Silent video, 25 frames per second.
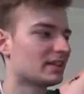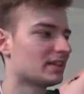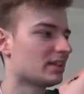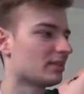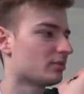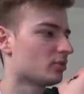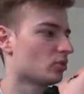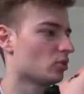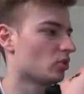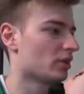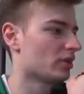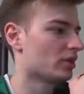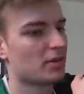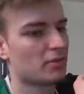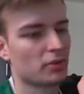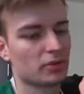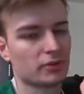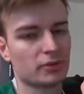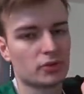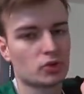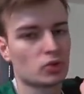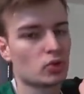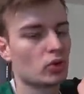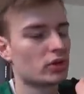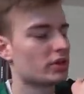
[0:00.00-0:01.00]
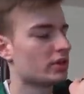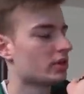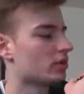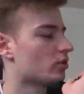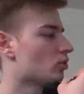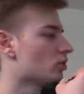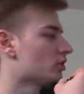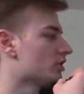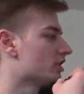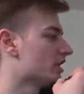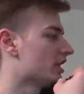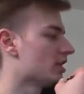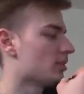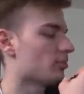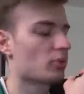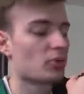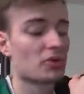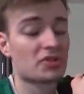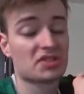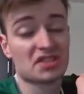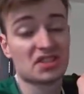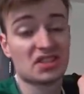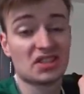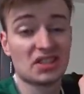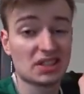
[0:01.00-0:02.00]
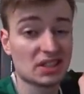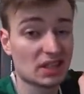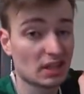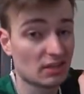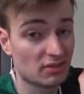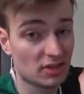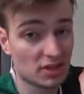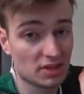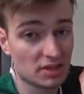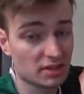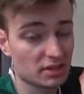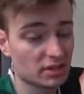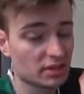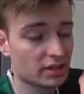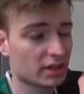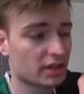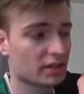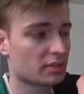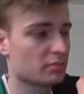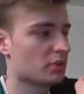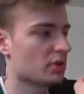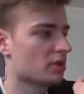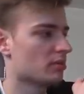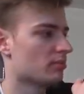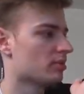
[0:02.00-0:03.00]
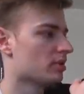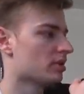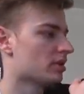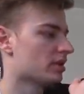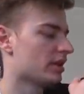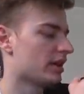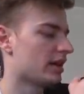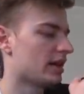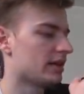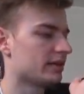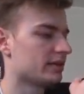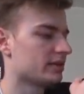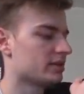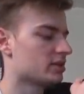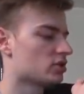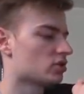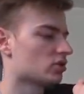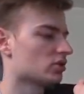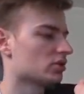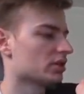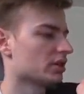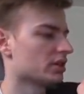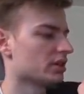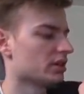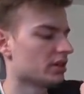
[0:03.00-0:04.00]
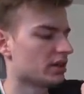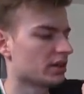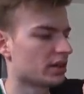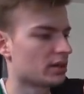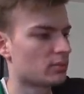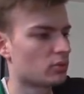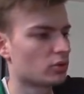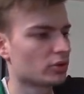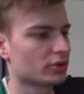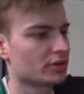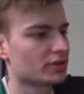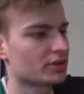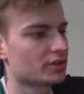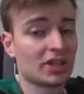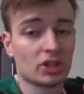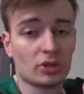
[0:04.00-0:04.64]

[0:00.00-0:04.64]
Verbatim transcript: давно. Вот в школьные годы я просто ненавидел их, мне было реально тяжело на них работать.